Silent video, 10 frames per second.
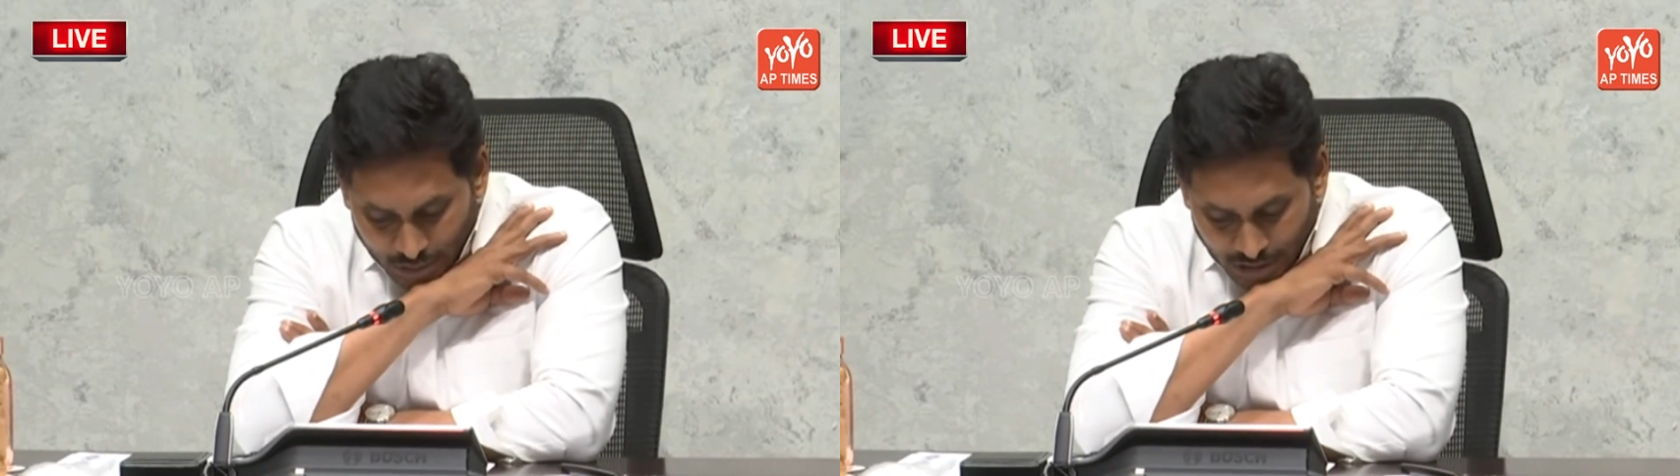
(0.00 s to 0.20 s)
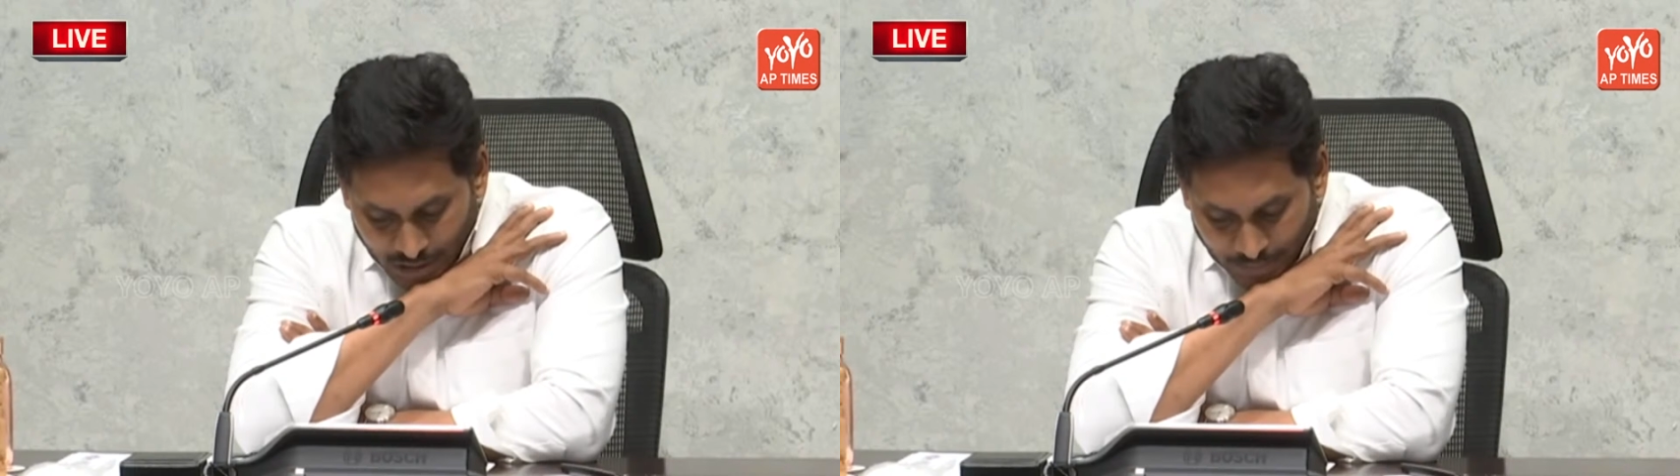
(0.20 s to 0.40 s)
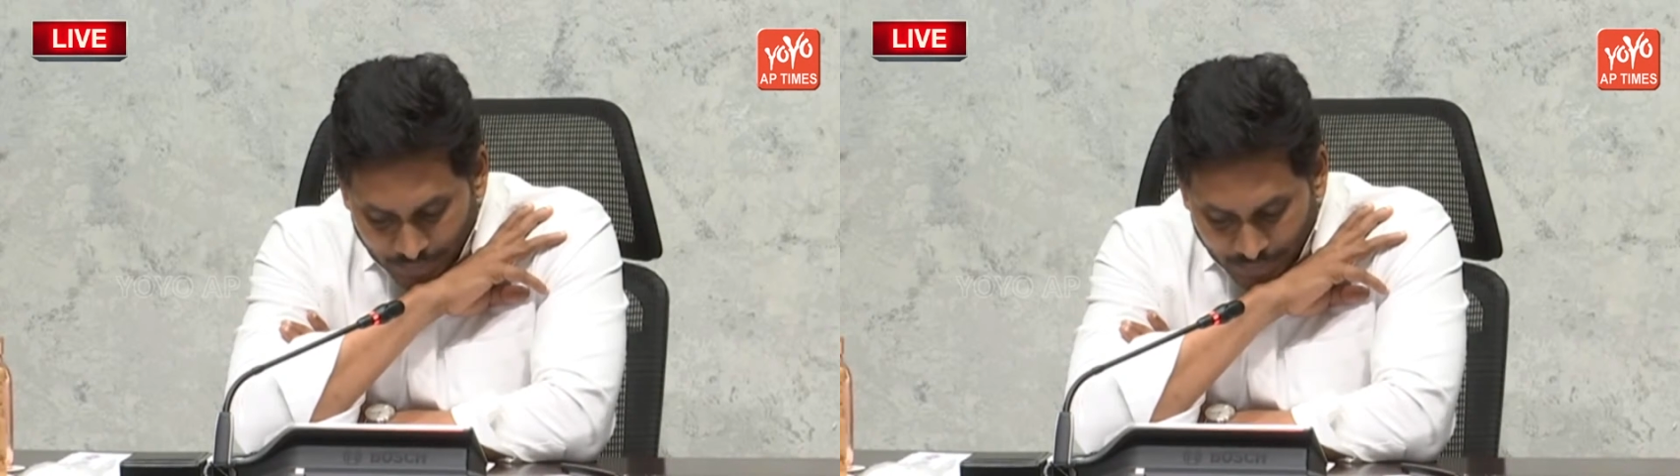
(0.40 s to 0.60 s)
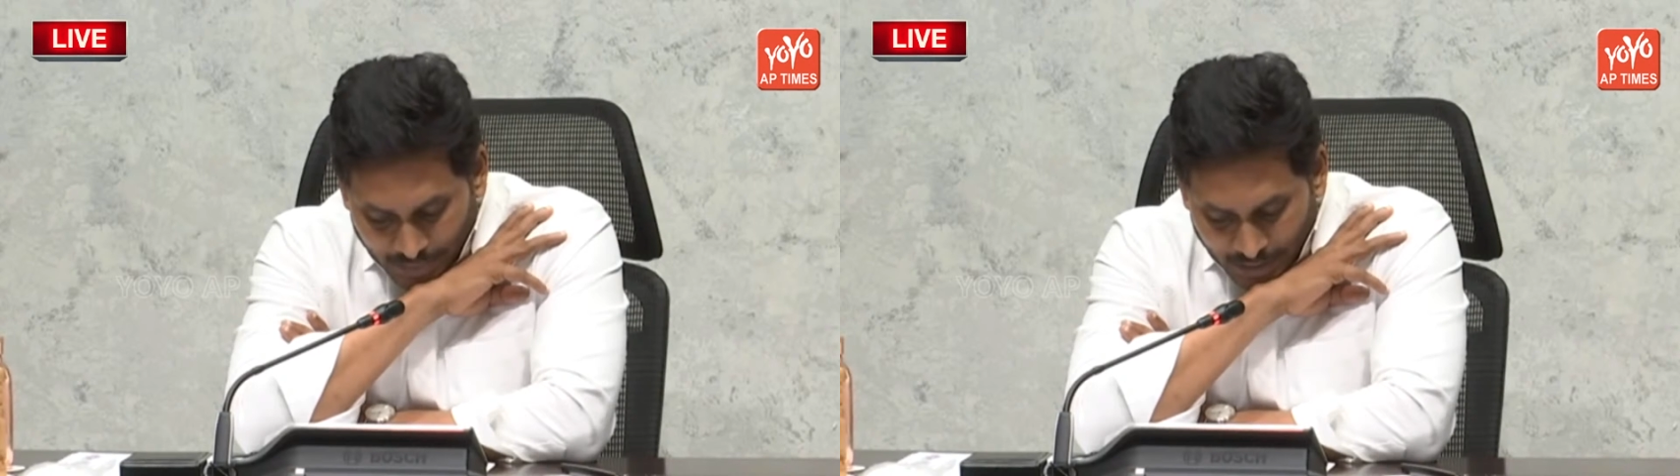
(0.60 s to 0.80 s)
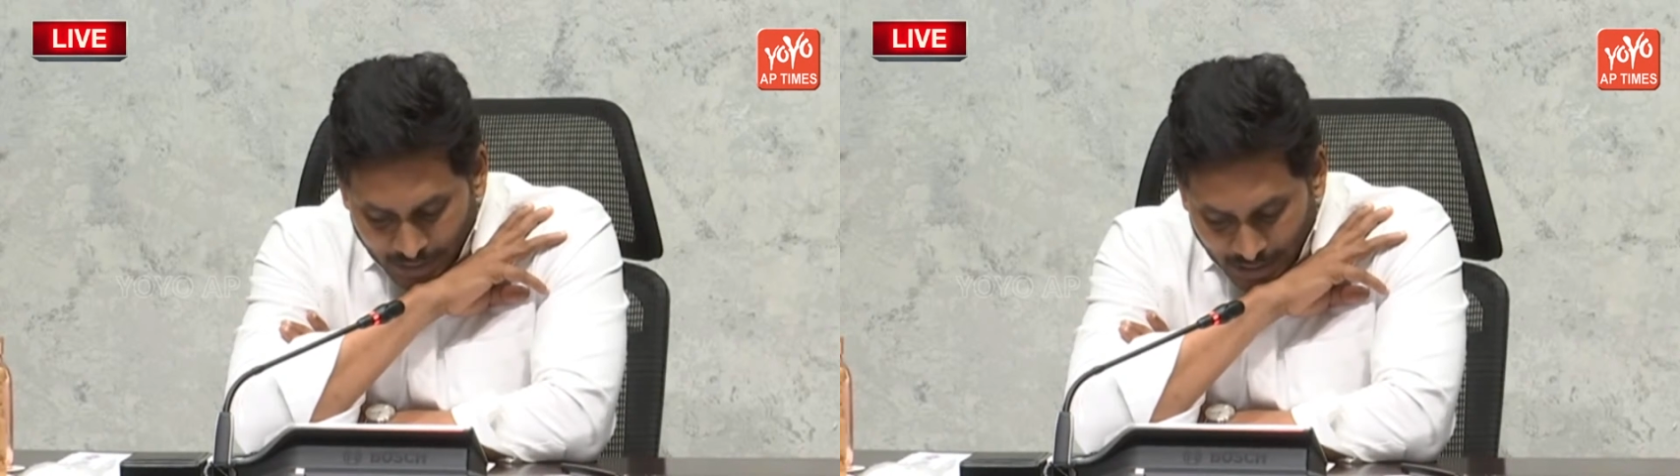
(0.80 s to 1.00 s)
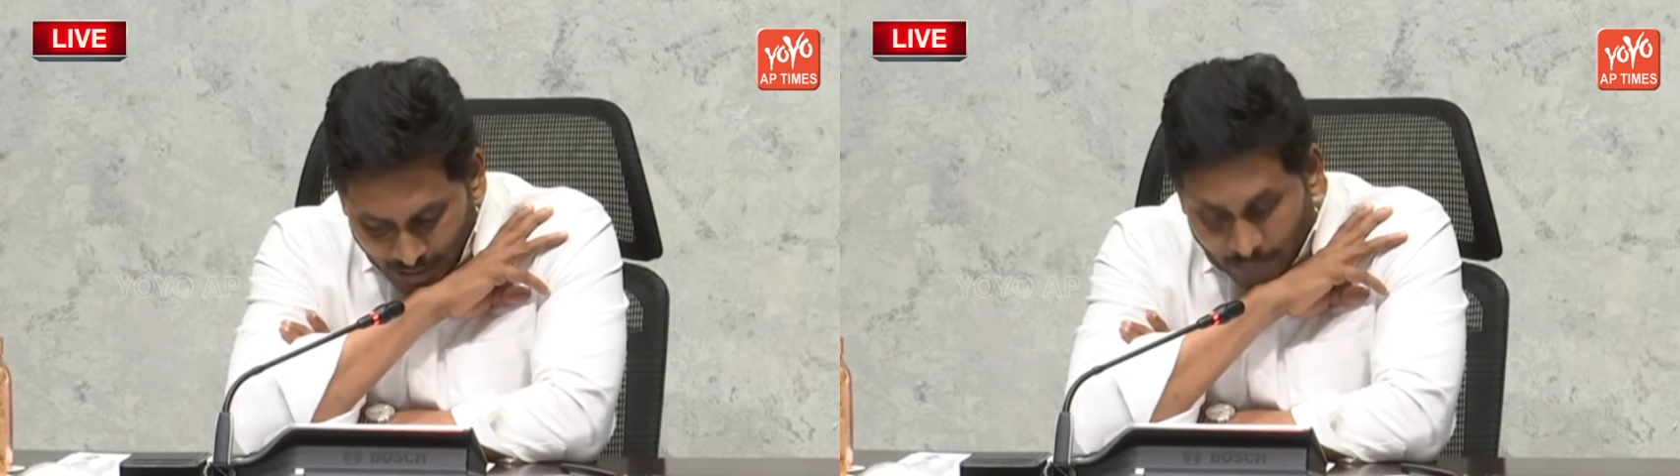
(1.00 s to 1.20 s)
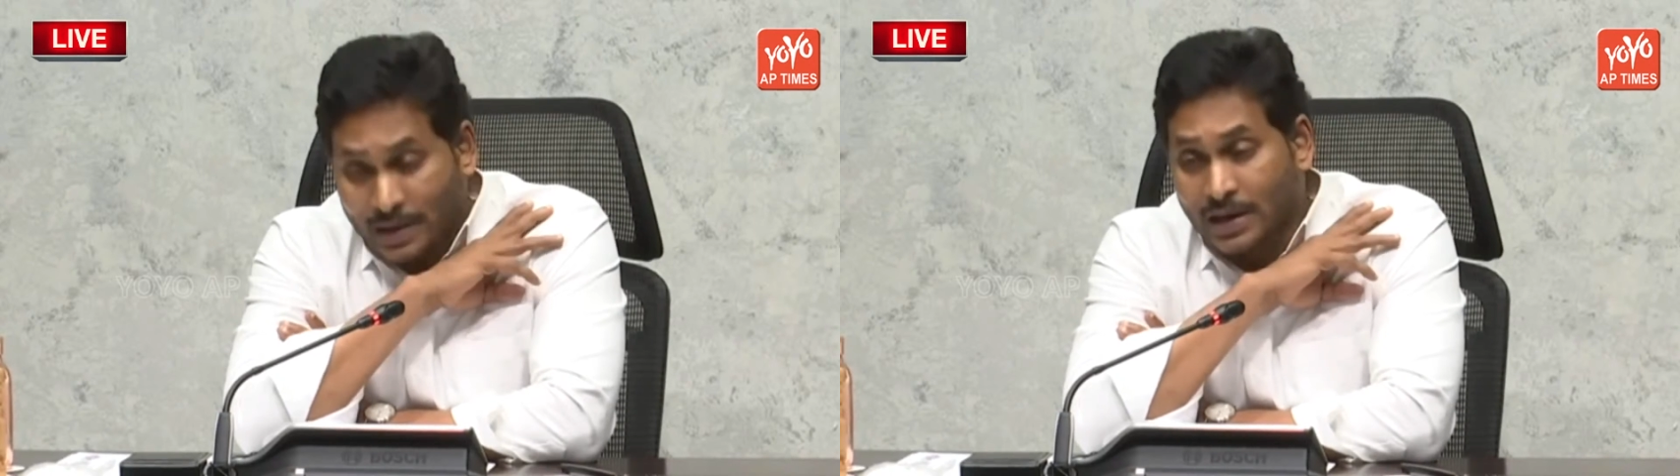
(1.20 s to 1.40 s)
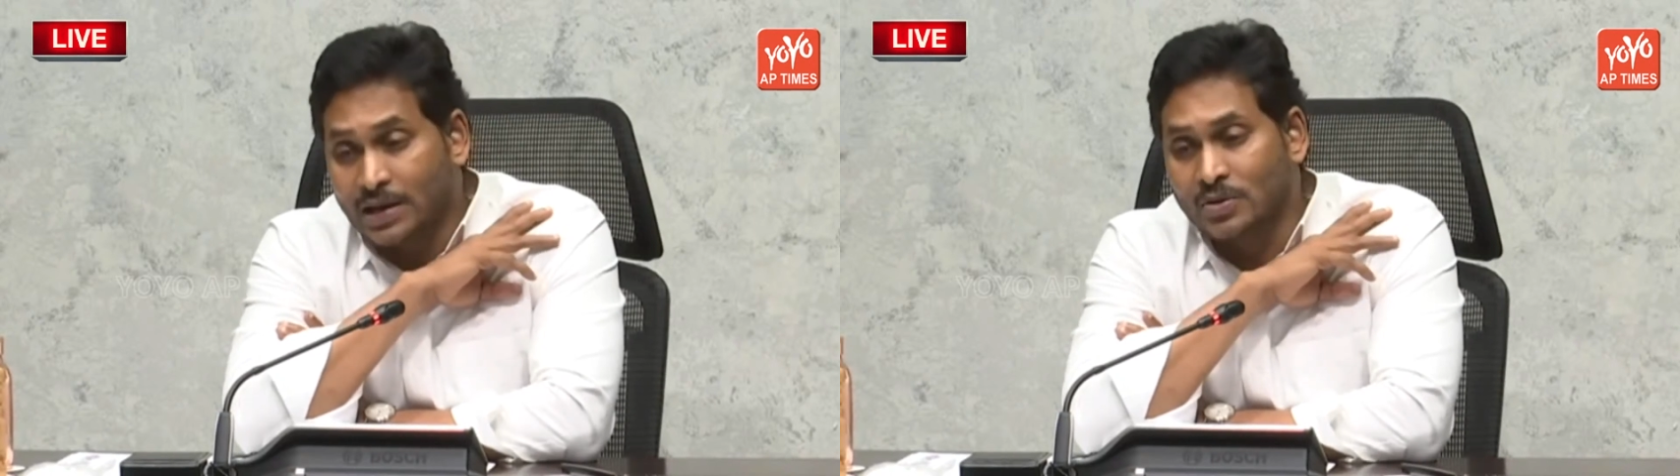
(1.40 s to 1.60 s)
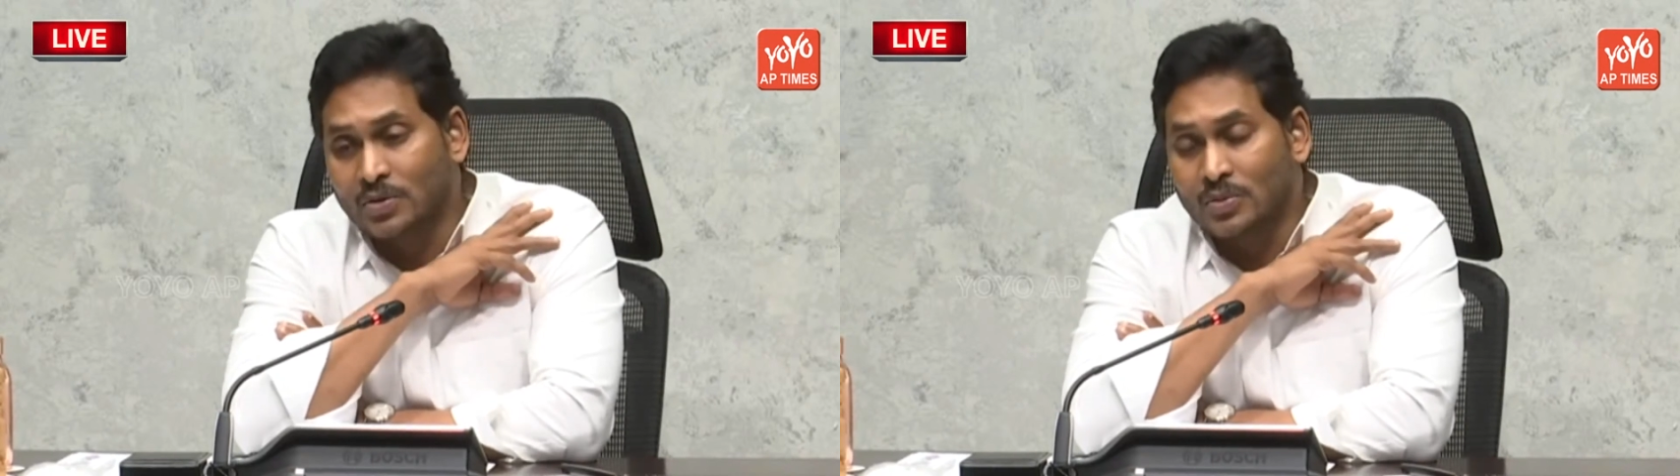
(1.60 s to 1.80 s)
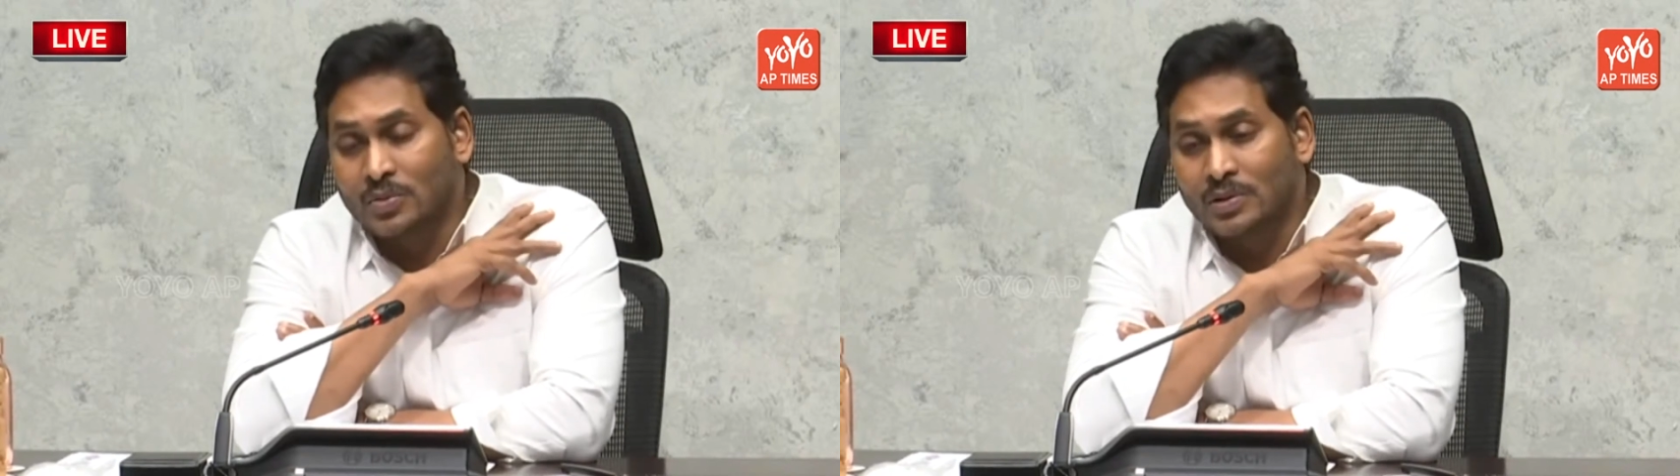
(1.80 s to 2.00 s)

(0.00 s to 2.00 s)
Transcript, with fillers: ఉన్న ఈ పిల్లలకు